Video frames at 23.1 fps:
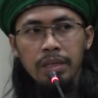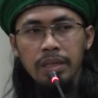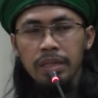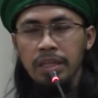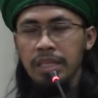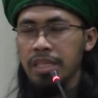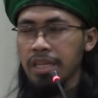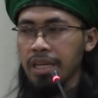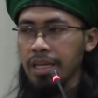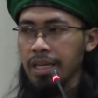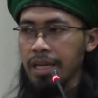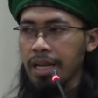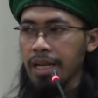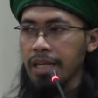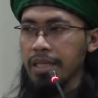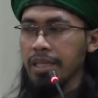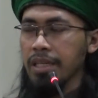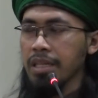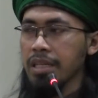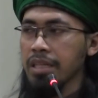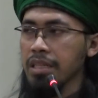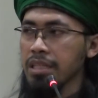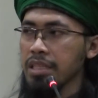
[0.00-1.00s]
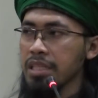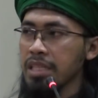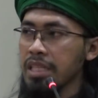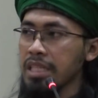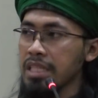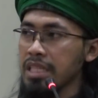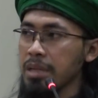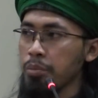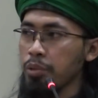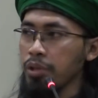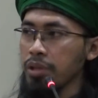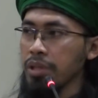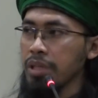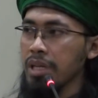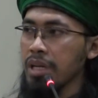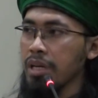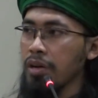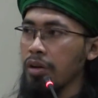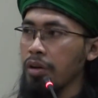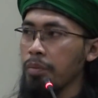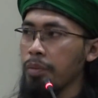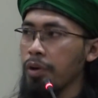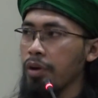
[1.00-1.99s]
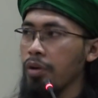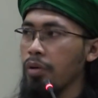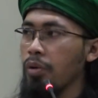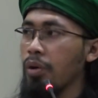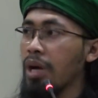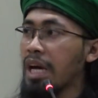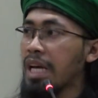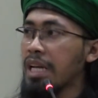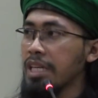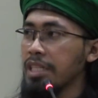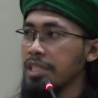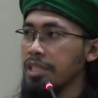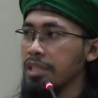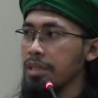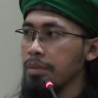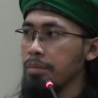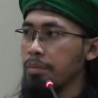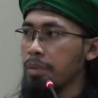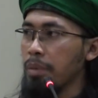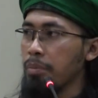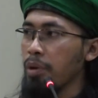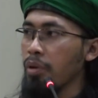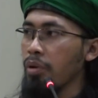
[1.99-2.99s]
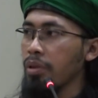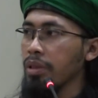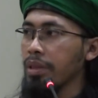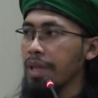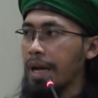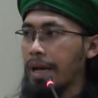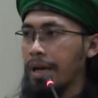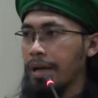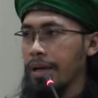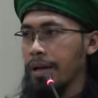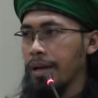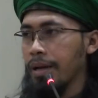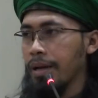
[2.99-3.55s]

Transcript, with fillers: Dikenalnya disebutnya kelompok khawarij, pemberontak.